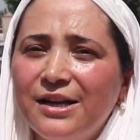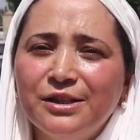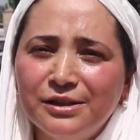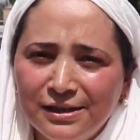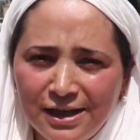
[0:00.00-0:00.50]
आज
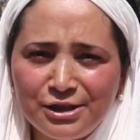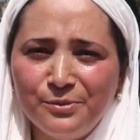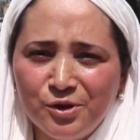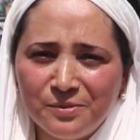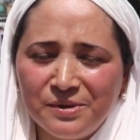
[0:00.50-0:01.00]
इंटरनेशनल
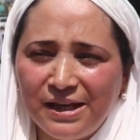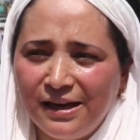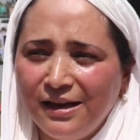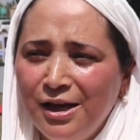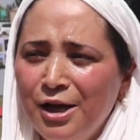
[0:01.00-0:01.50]
म्यूज़ियम डे
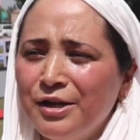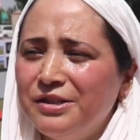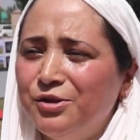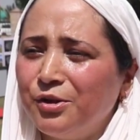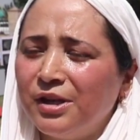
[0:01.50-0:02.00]
है
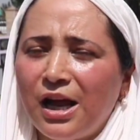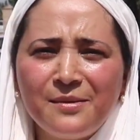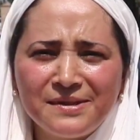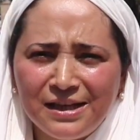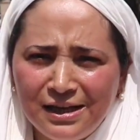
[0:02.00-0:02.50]
जो
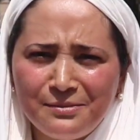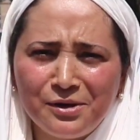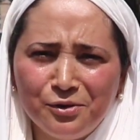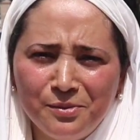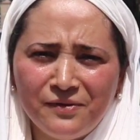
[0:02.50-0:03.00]
नाम से ही अब
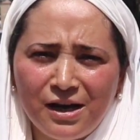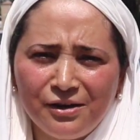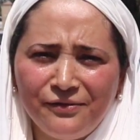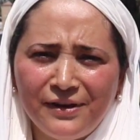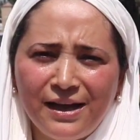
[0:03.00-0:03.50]
बखूबी
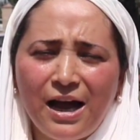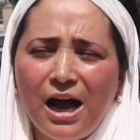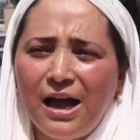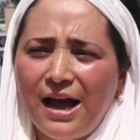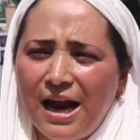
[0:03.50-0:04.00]
वाकफ़ है
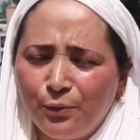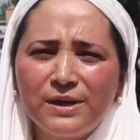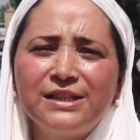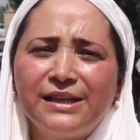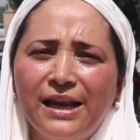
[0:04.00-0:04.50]
एट
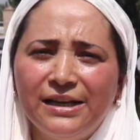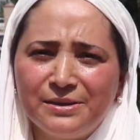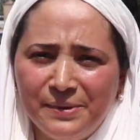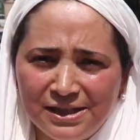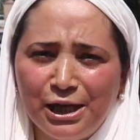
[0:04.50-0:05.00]
वट स्केल इट इज़
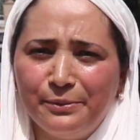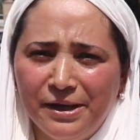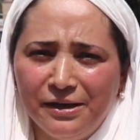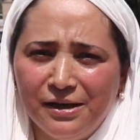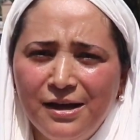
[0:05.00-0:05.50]
बींग
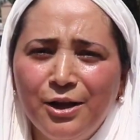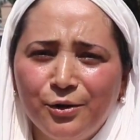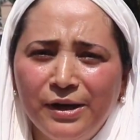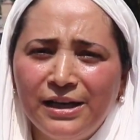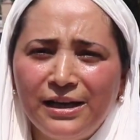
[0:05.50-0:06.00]
सेलिब्रेटेड
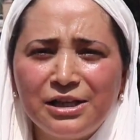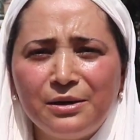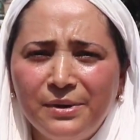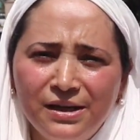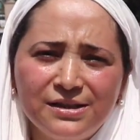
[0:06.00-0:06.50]
तो इंटरनेशनल
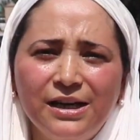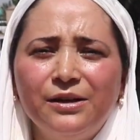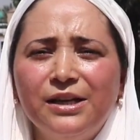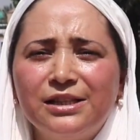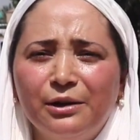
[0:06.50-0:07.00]
मीन्स
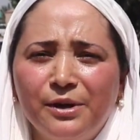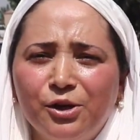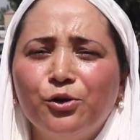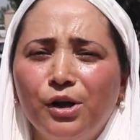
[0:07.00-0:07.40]
इट इज़ सेलिब्रेटेड